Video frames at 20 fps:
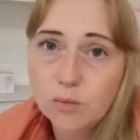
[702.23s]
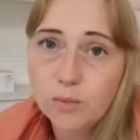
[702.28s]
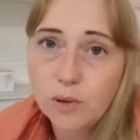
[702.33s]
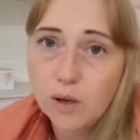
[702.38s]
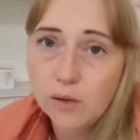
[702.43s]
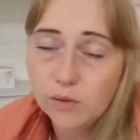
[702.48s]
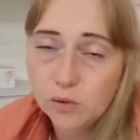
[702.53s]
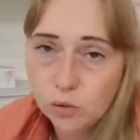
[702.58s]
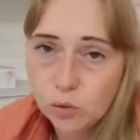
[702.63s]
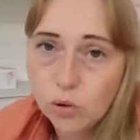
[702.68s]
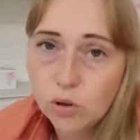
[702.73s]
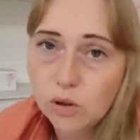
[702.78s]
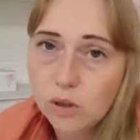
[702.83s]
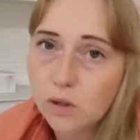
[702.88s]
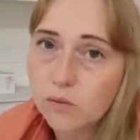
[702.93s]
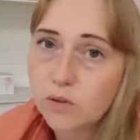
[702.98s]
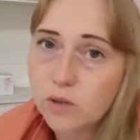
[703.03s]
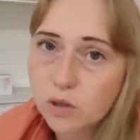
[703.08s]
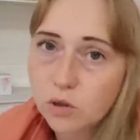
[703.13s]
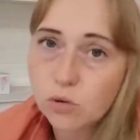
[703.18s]

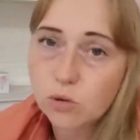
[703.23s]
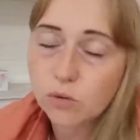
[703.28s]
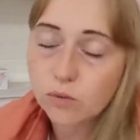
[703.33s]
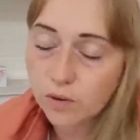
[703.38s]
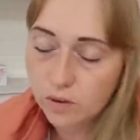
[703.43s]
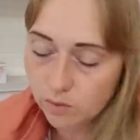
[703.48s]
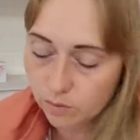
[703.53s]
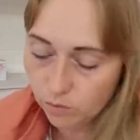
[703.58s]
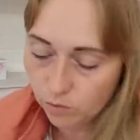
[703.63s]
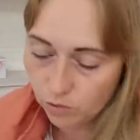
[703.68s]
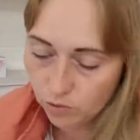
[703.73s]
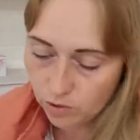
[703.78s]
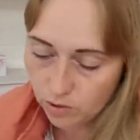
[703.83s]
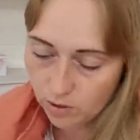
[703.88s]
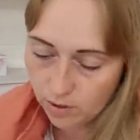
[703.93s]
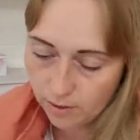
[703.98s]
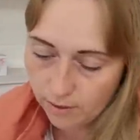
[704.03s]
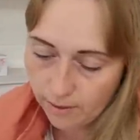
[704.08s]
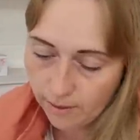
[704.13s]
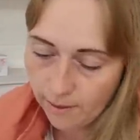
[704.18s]
повторно, все, что
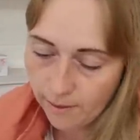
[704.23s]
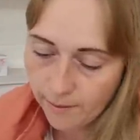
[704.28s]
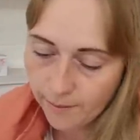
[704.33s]
возможно.